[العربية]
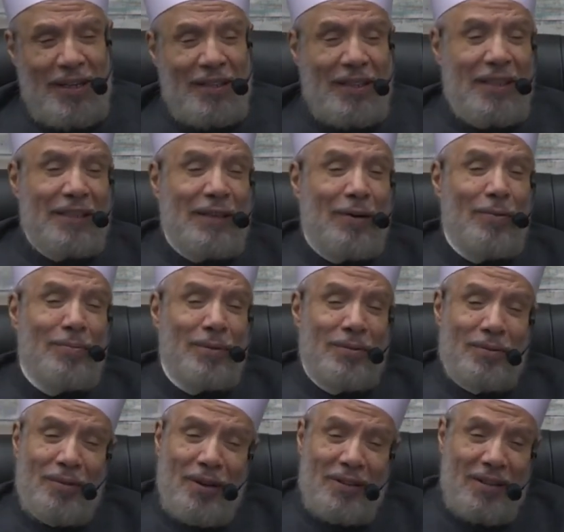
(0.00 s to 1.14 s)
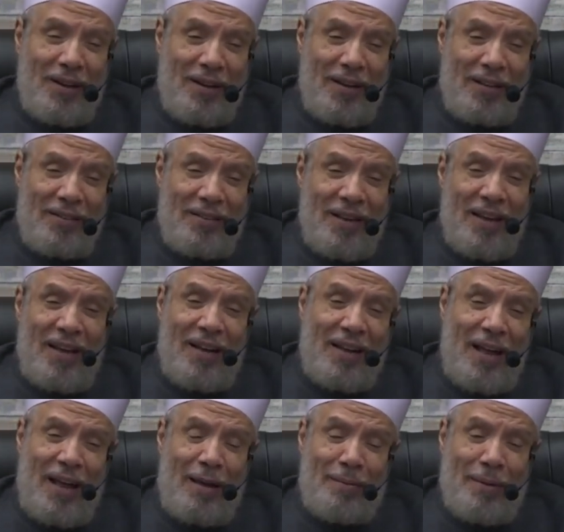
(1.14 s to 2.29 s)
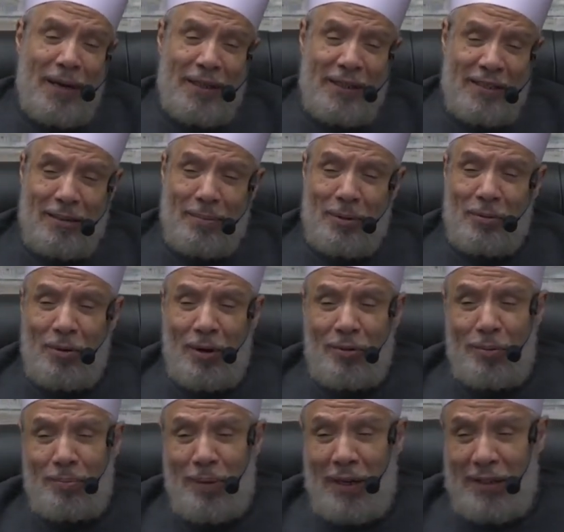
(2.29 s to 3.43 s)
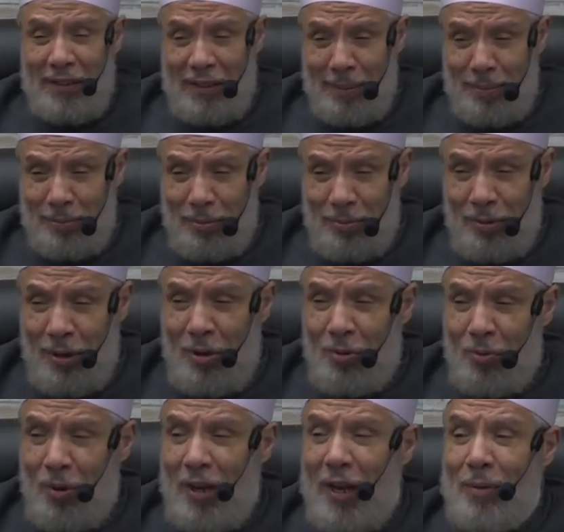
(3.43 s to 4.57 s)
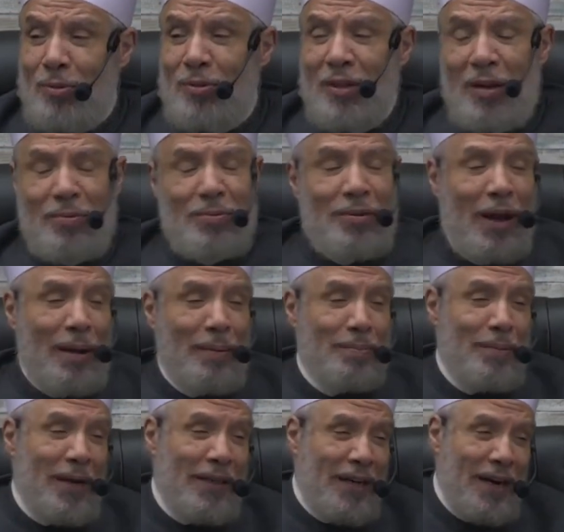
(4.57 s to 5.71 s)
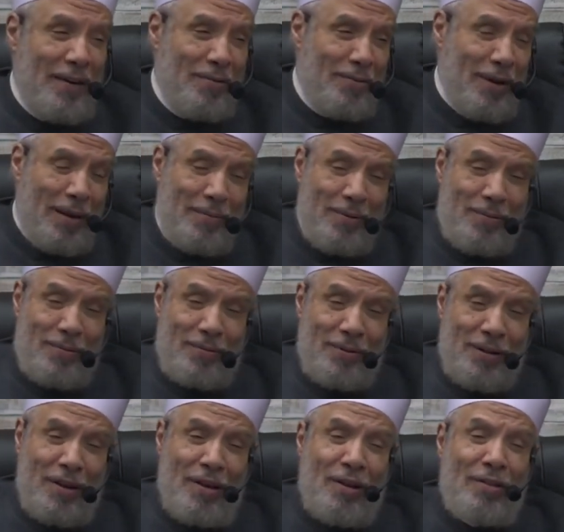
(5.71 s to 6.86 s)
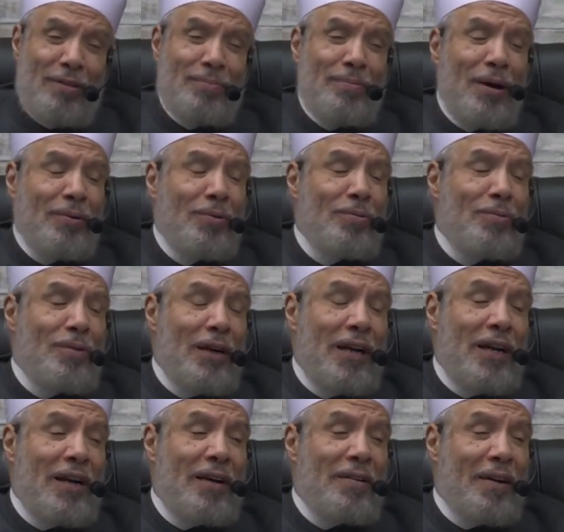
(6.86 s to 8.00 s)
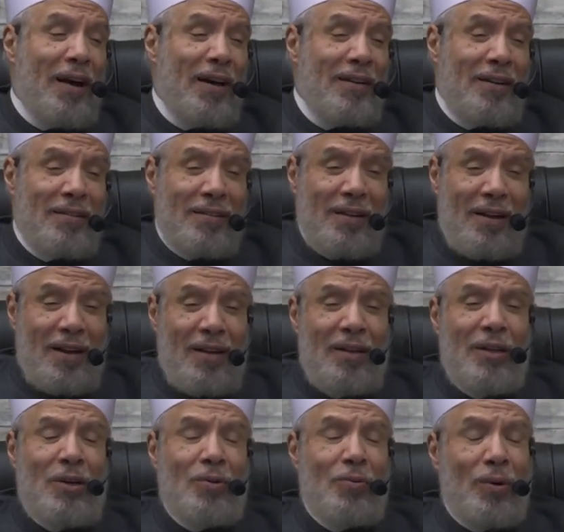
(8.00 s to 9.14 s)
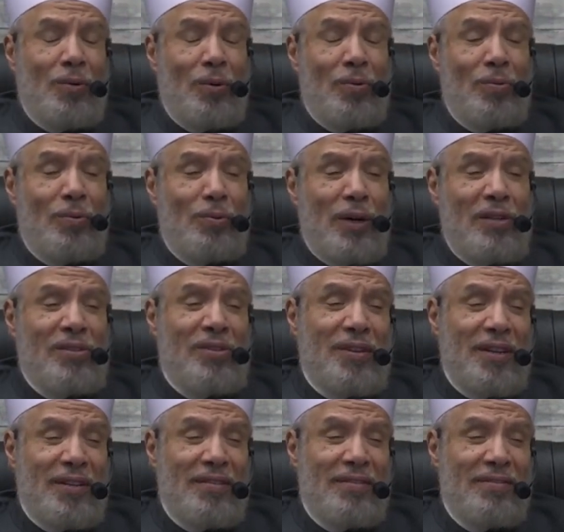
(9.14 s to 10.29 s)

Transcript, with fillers: تلك أمة قد خلت لها ما كسبت ولكم ما كسبتم ولا تسألون عما كانوا يعملون ثم يقول لك يا رعاك الله وكل كسر